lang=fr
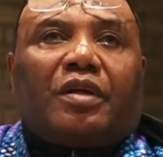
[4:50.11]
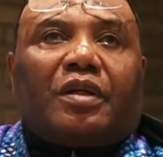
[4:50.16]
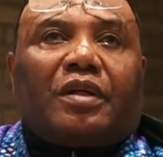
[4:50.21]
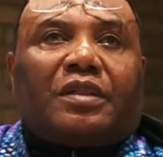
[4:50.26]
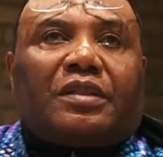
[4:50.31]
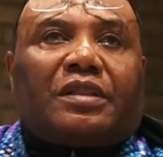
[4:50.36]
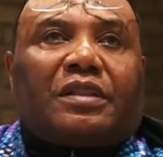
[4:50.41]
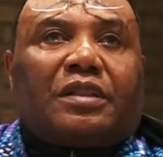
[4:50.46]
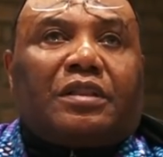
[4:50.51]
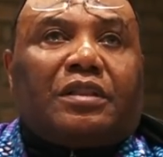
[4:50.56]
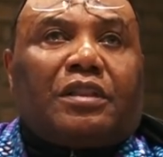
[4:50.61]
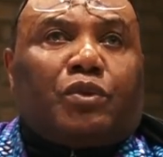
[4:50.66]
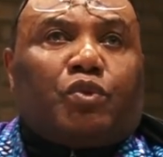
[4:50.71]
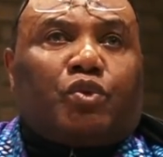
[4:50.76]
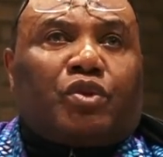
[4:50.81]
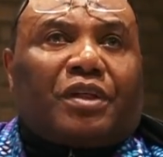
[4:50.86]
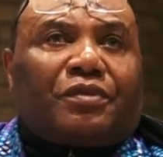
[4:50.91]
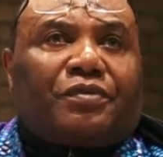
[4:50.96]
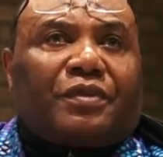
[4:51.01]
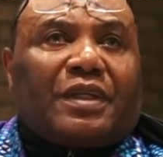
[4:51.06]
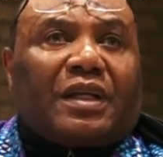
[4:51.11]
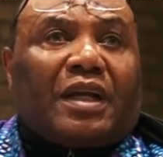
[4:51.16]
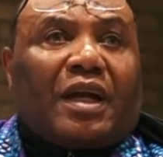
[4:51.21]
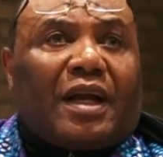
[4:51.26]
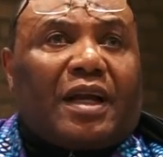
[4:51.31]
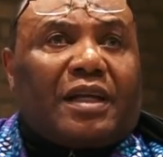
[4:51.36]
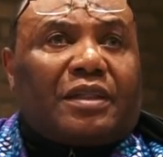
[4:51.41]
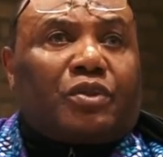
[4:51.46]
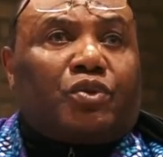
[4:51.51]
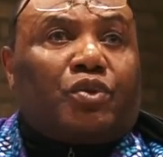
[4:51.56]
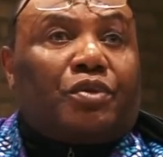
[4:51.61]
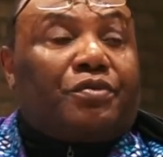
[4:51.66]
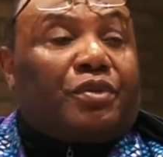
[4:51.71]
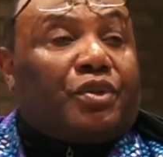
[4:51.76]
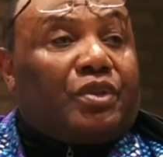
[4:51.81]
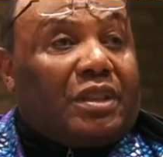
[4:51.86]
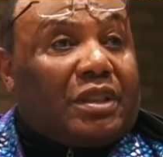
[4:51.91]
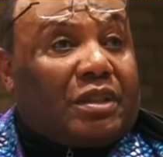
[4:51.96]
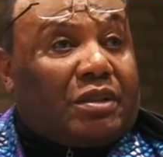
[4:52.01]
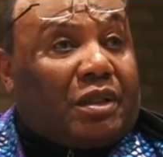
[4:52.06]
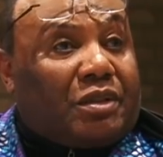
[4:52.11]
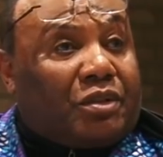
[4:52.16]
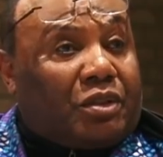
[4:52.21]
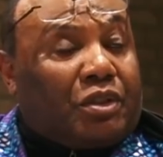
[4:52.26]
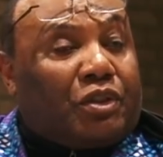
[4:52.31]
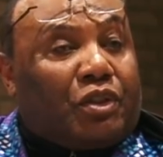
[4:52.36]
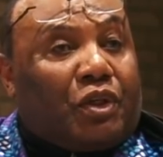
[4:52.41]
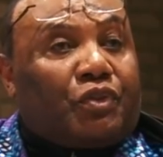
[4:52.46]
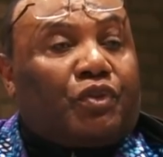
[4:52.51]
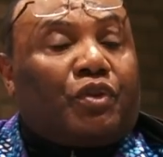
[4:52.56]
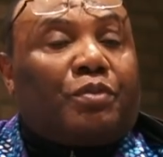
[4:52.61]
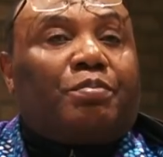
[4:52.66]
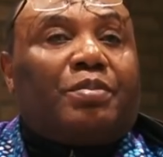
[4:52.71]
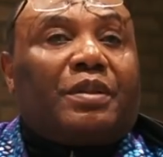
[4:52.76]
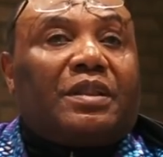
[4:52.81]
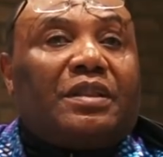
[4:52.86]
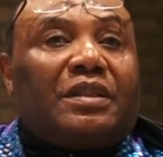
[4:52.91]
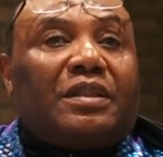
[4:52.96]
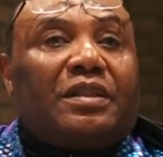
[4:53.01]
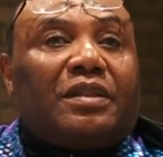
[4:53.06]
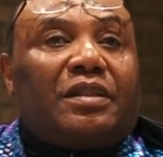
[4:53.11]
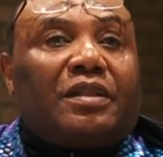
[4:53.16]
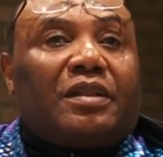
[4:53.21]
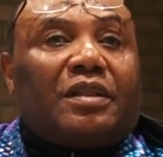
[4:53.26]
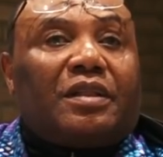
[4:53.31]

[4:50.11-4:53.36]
Et si Dieu nous a fait grâce de venir dans ce genre de pays,